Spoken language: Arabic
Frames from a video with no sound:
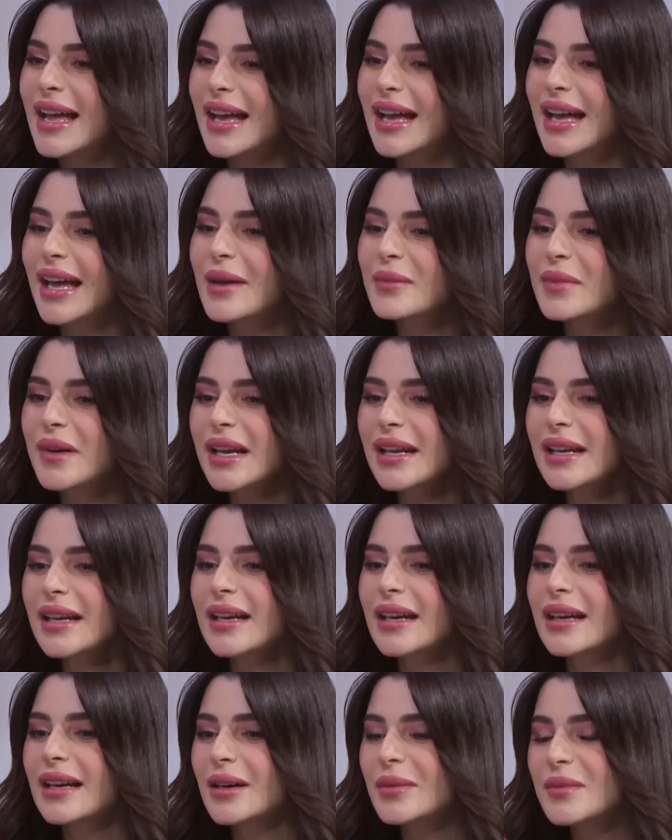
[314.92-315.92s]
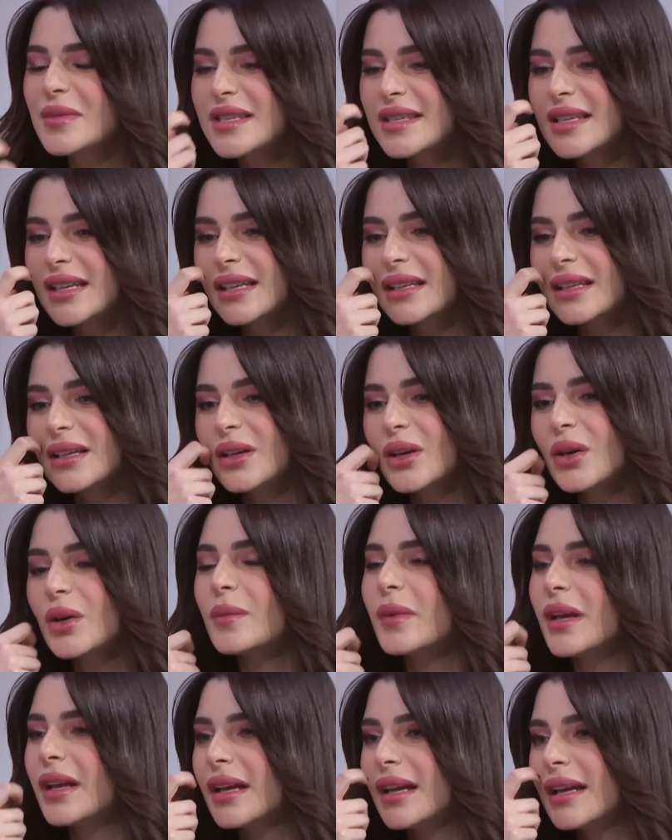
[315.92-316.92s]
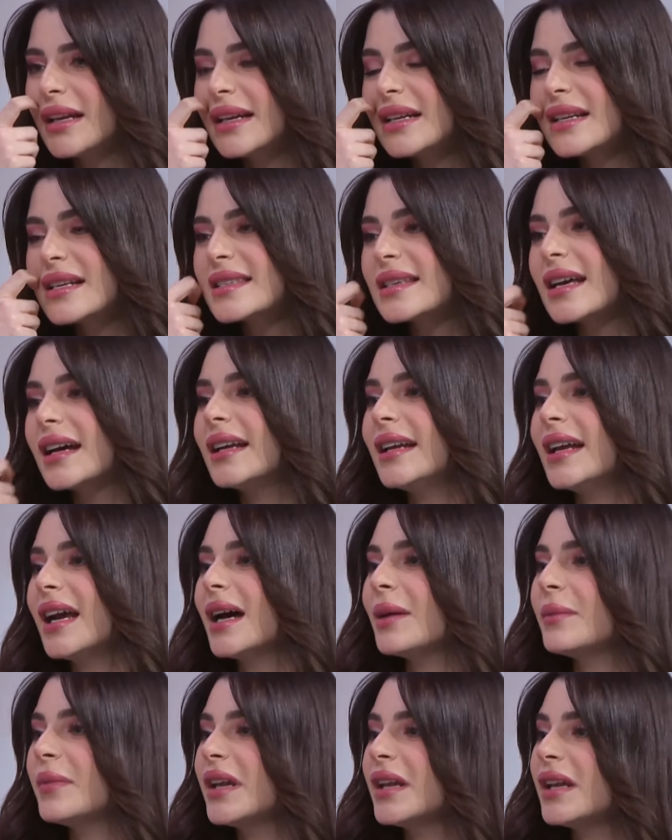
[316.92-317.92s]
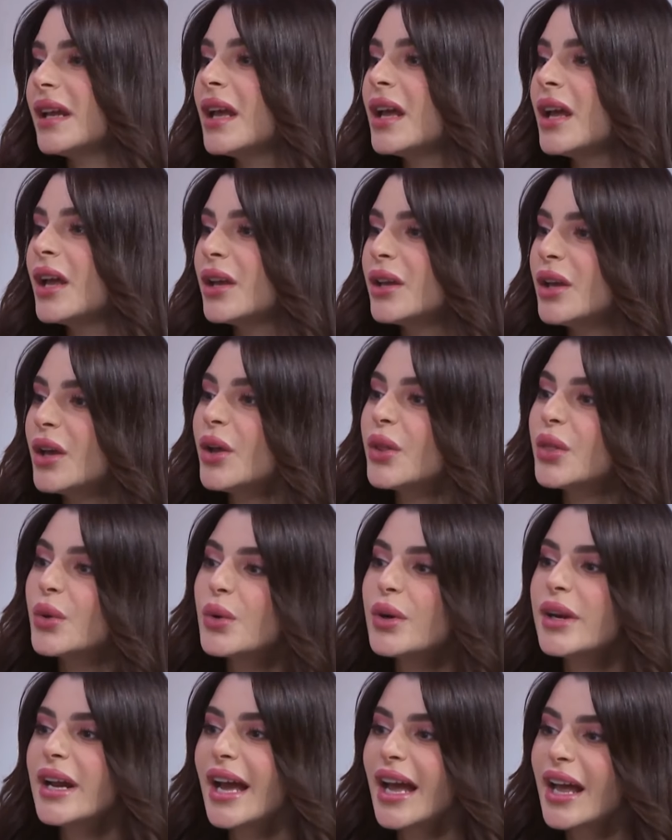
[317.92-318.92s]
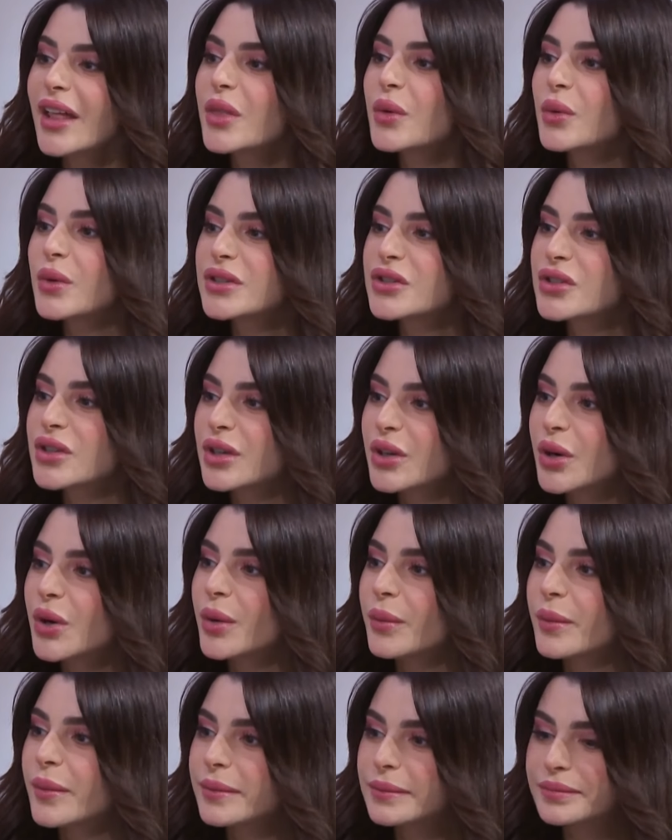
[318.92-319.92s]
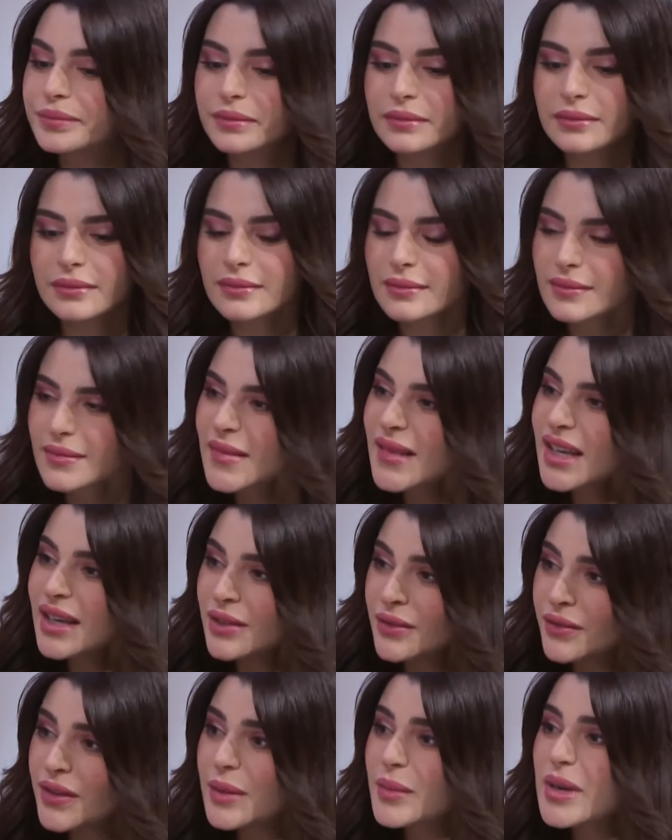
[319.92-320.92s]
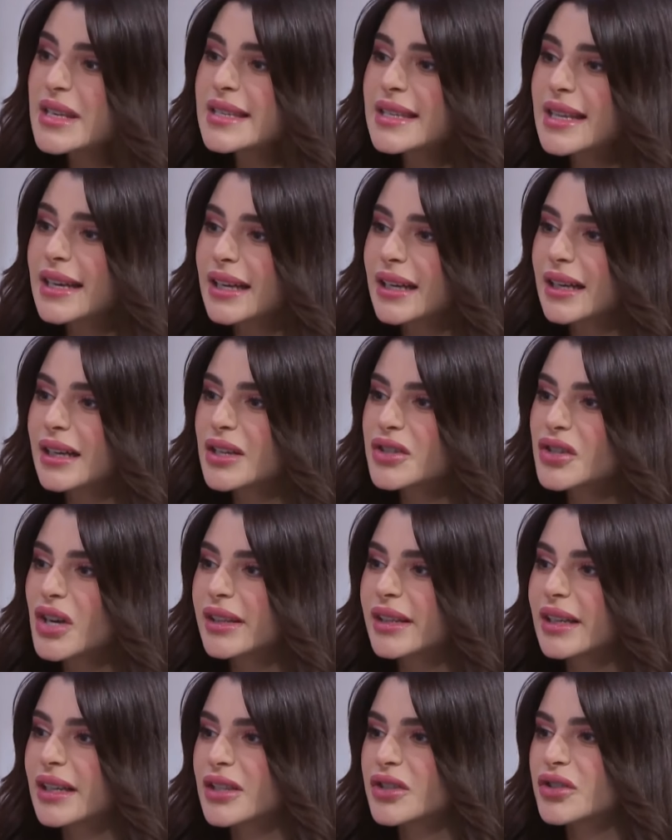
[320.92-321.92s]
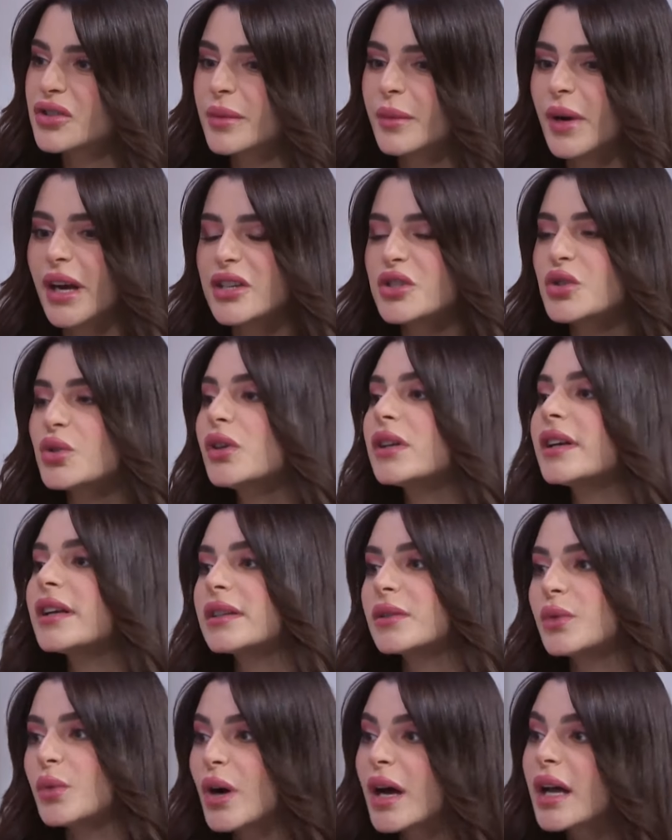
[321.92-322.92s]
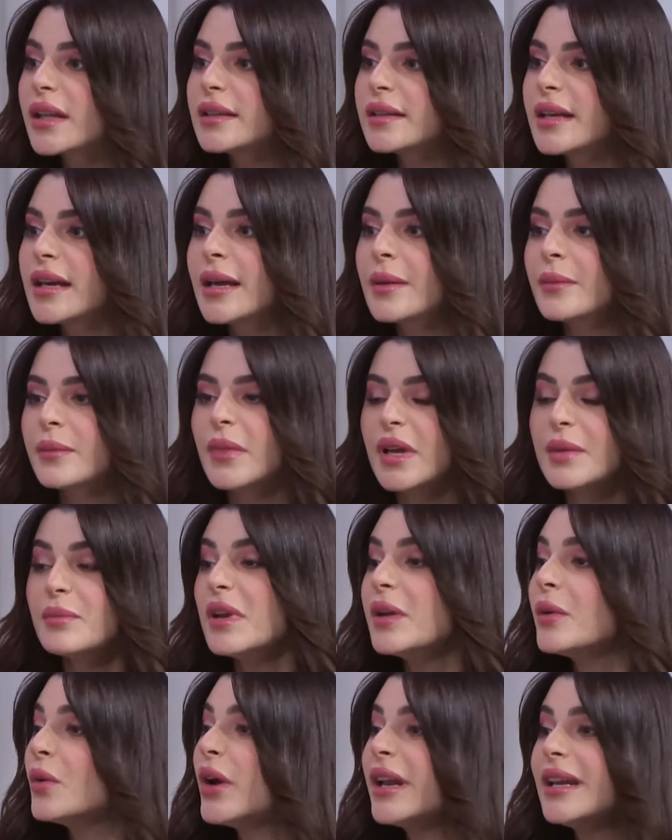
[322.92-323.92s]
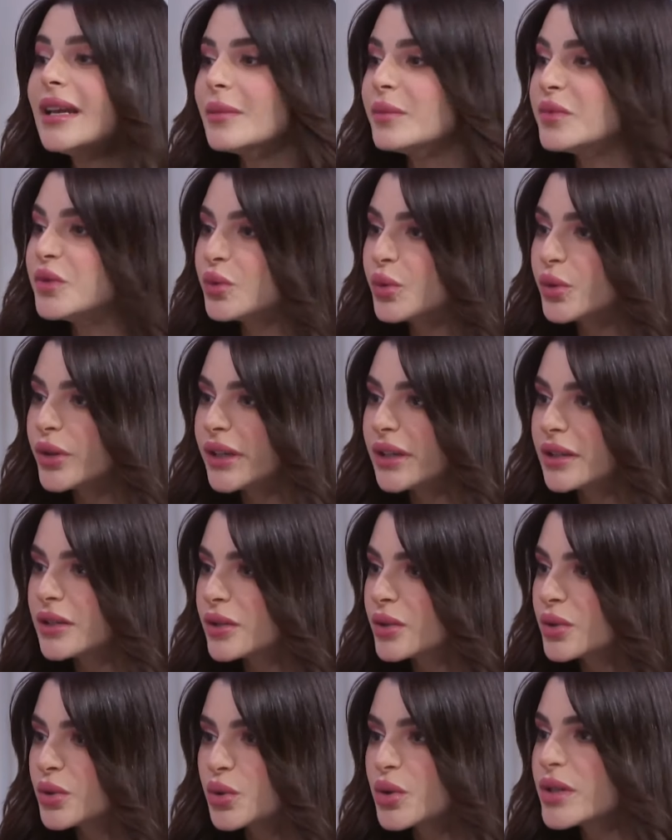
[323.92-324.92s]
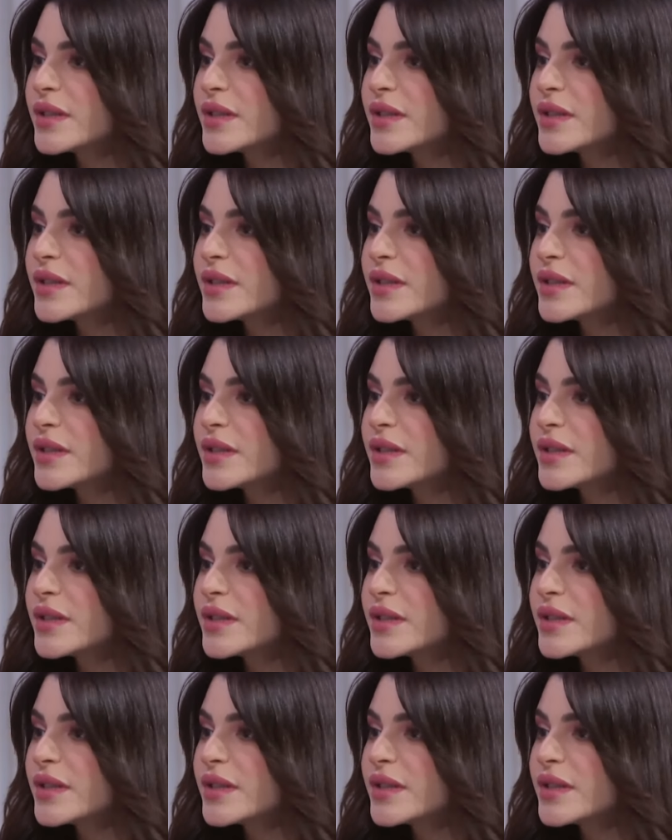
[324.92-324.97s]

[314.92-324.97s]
خبرينا ام سعيد اليوم آه، للنساء اللي حابين يحذون حذوك اليوم في مسلك النشاط الاجتماعي شو الخطوات من وين يبدون شو